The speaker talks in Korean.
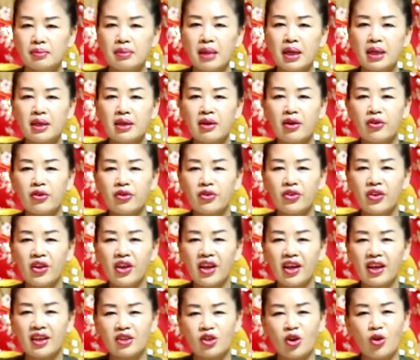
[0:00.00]
막
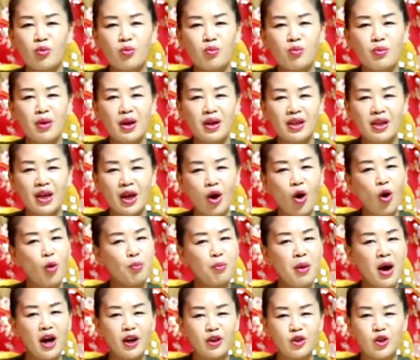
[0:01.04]
이러는데 정말 이게
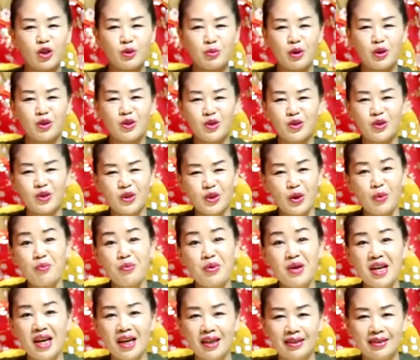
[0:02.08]
허파가 디벼지고
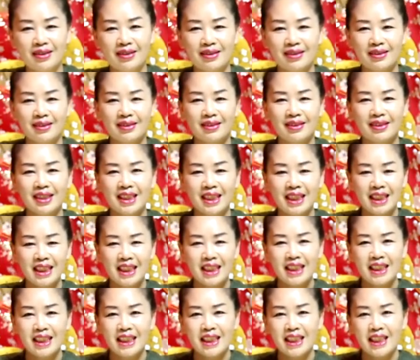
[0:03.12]
충벌 나거든.
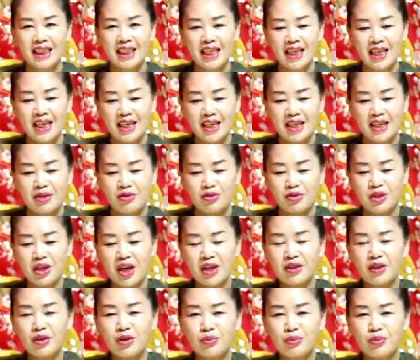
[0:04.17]
네.
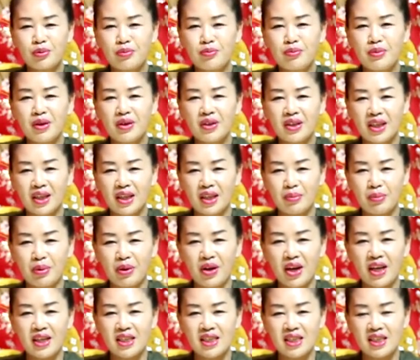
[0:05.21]
구탈 때도 분명히
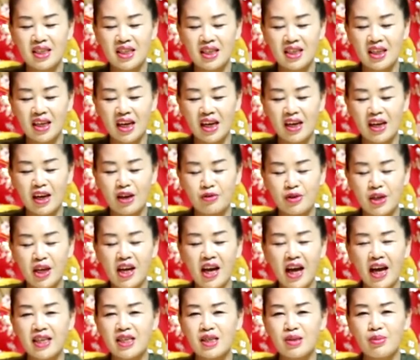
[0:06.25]
벼라치기하려고
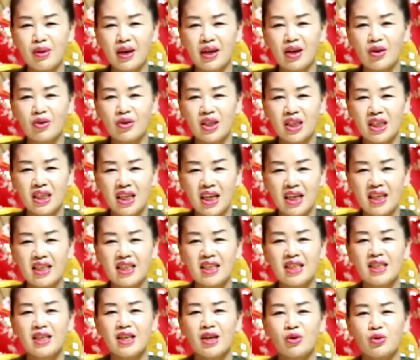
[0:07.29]
생각하지 말라고
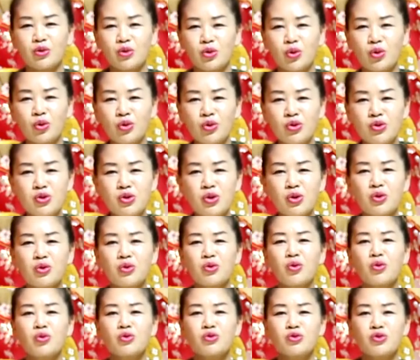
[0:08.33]
기다리시라고
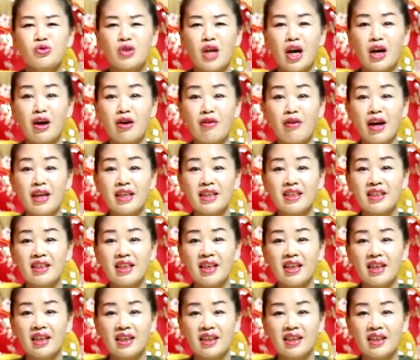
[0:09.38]
조근조근 공수 나가고
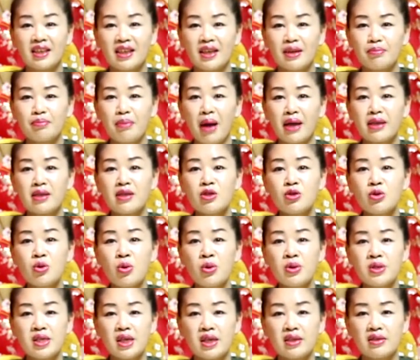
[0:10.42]
하는데 네. 많은
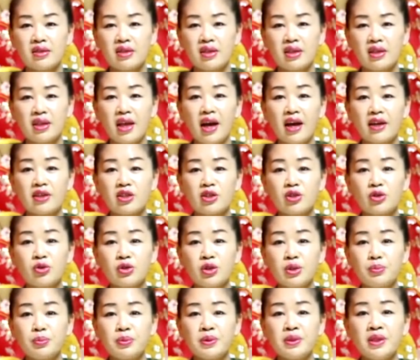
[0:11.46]
소원자들이 내가 듣고
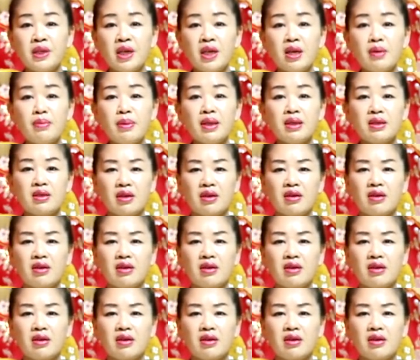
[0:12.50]
싶은 얘기만